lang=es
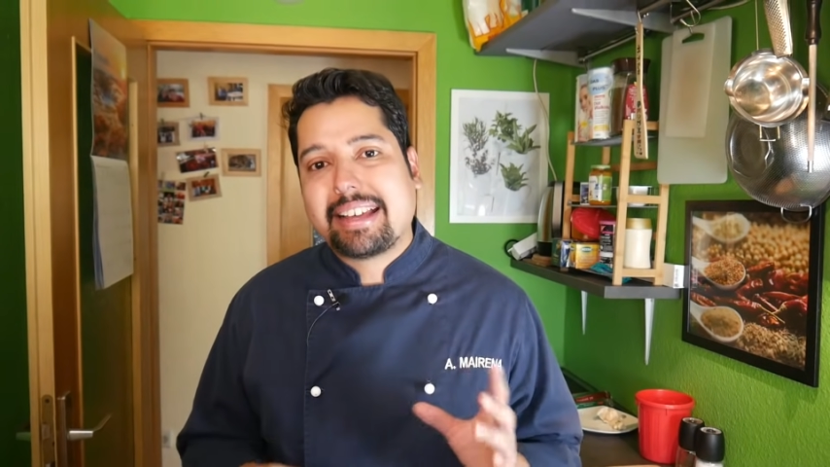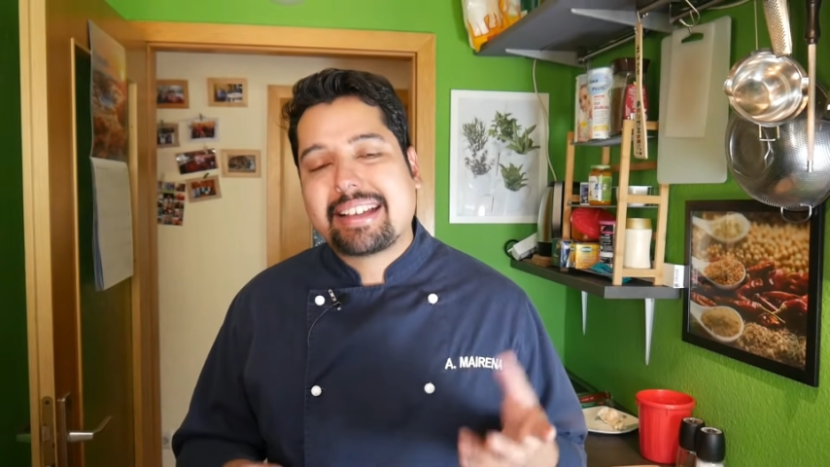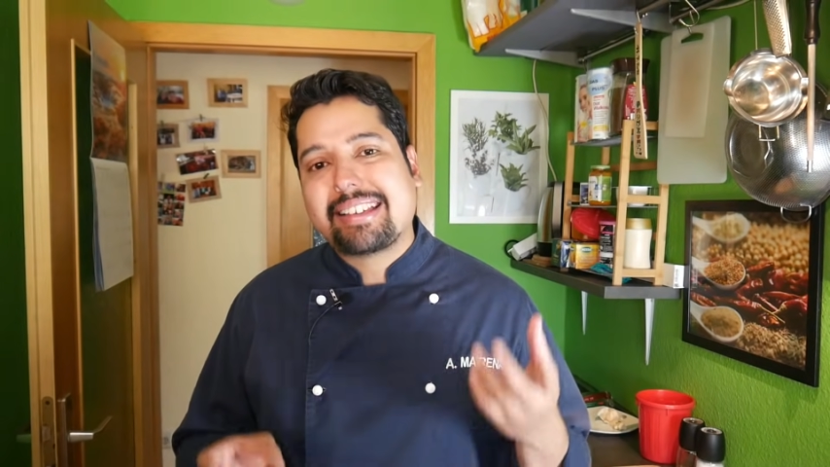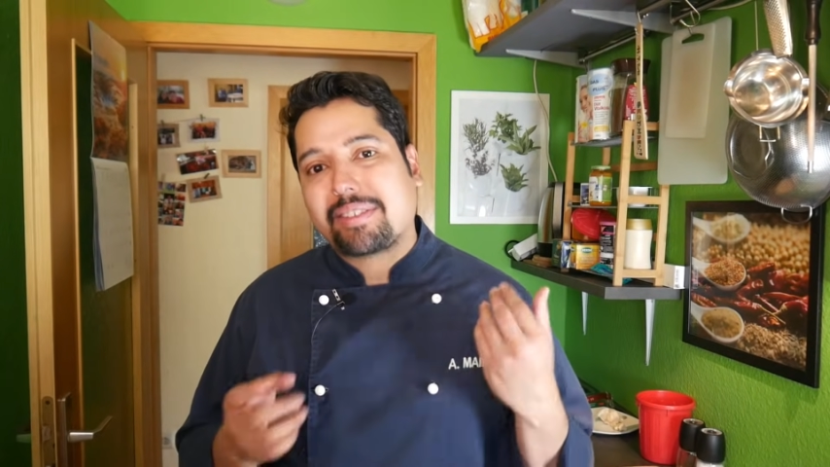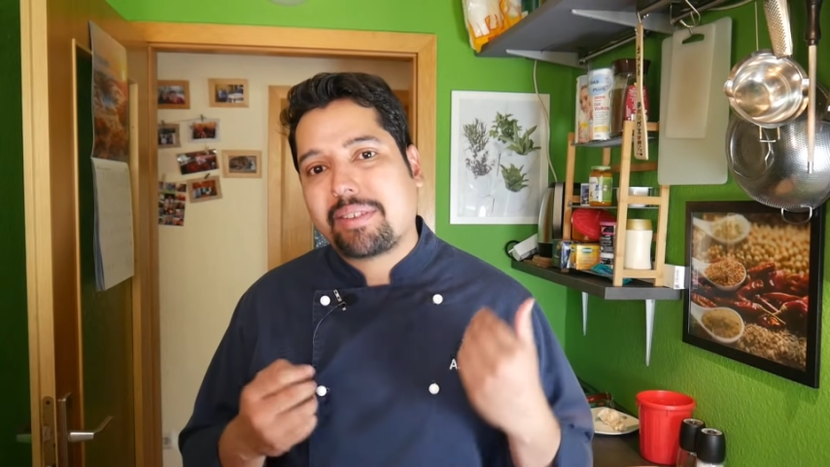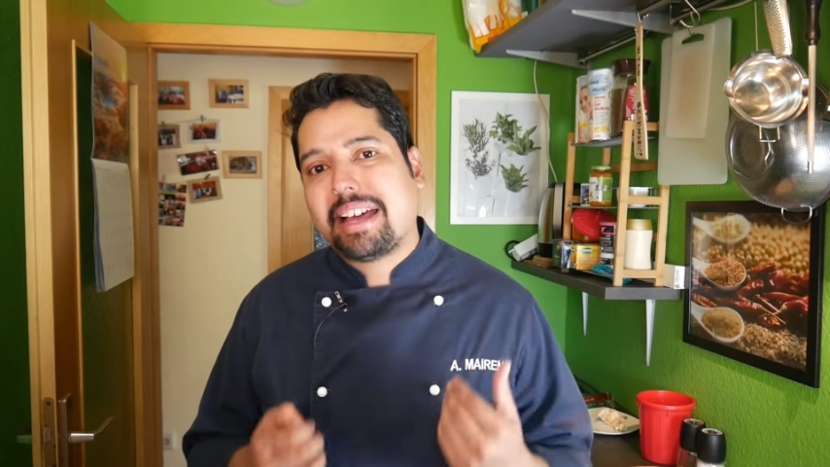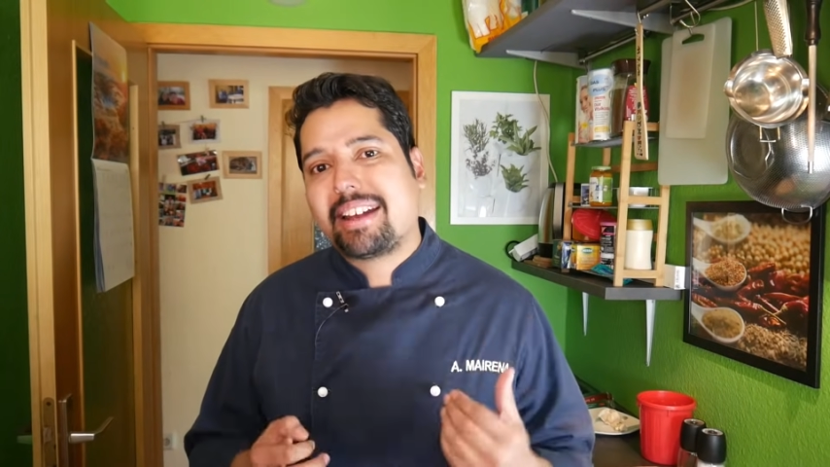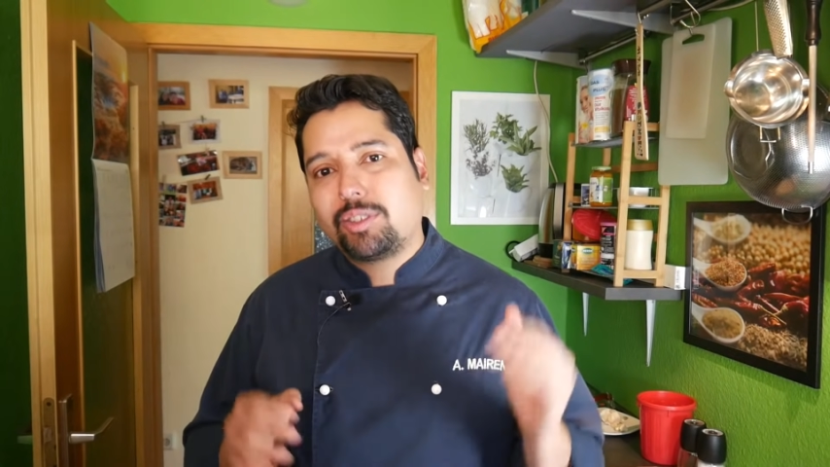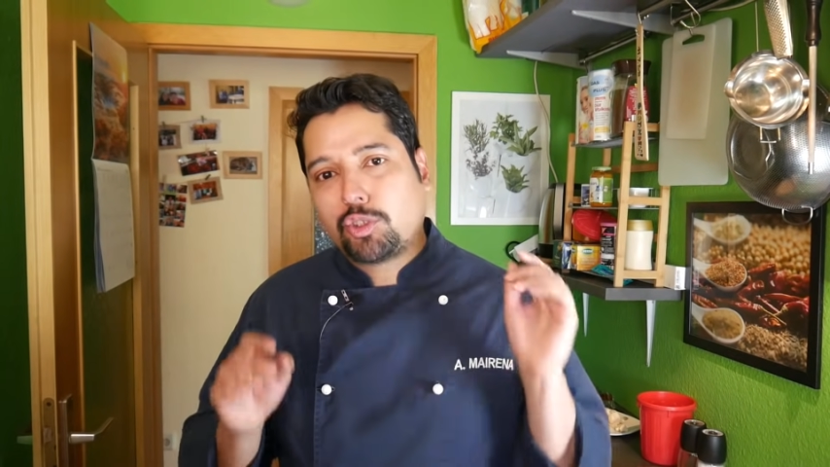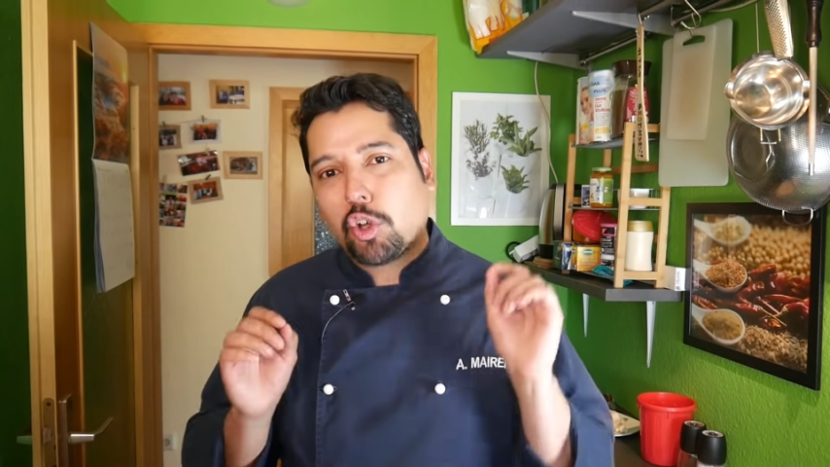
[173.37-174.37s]
a
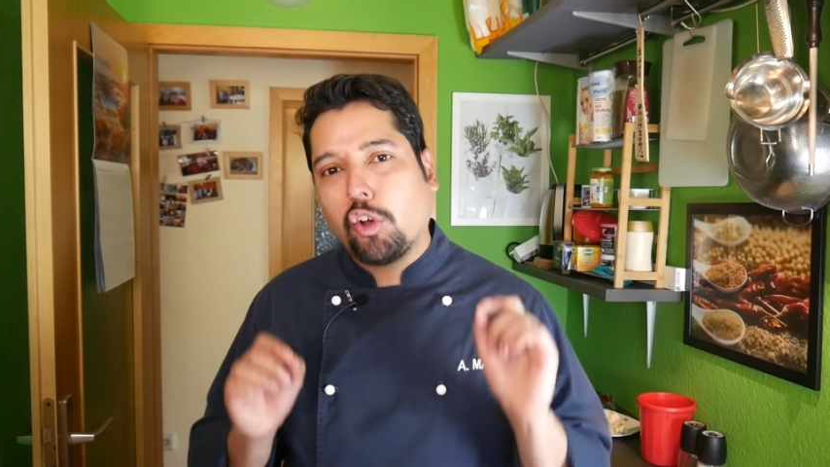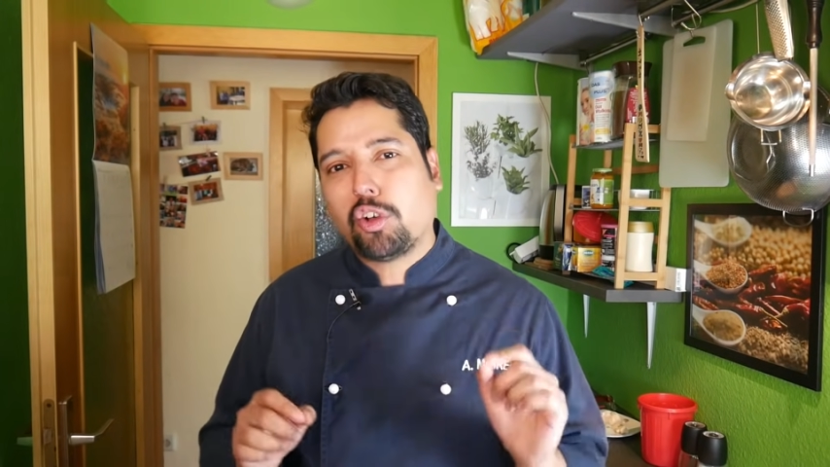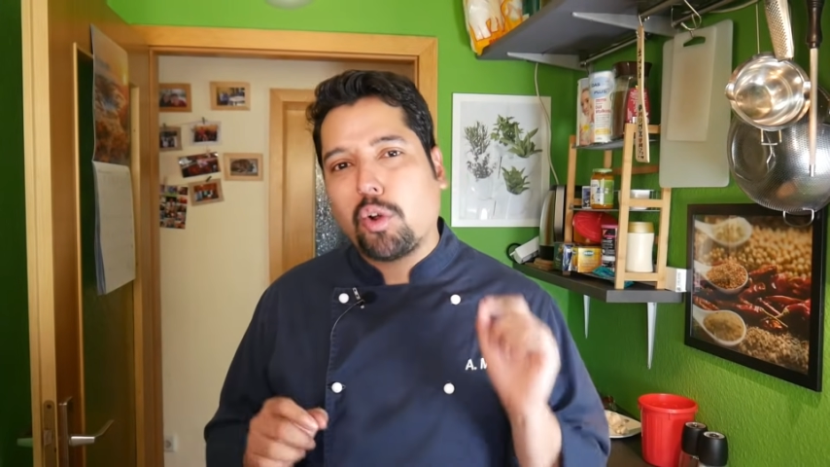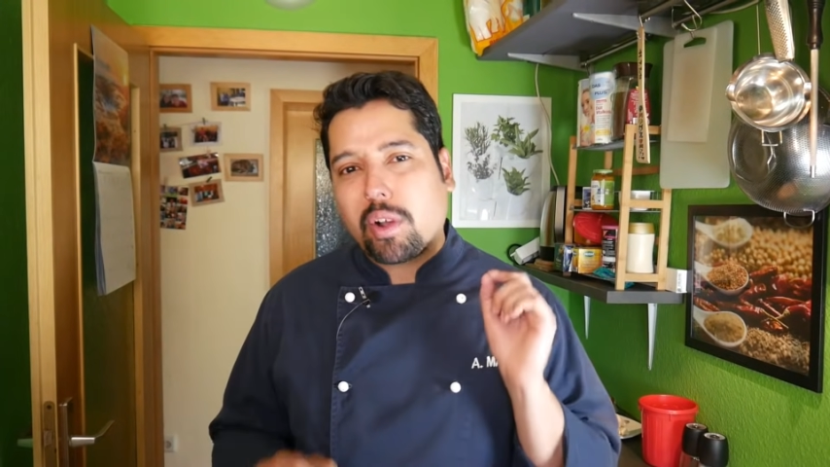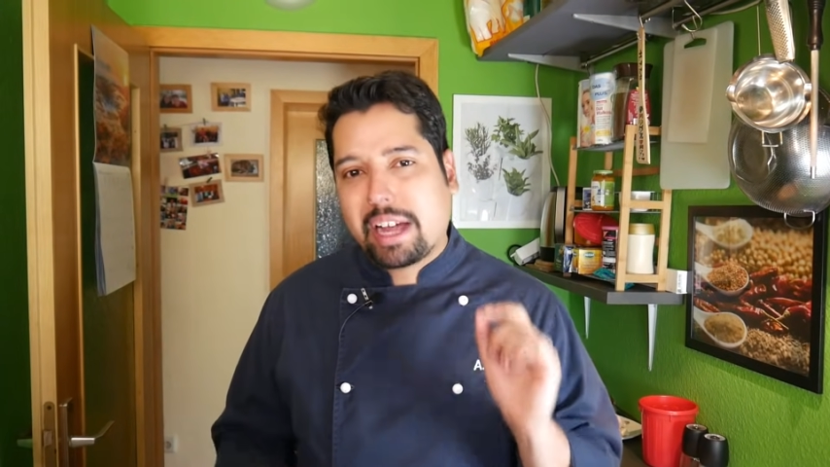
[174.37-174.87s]
sazonar todos los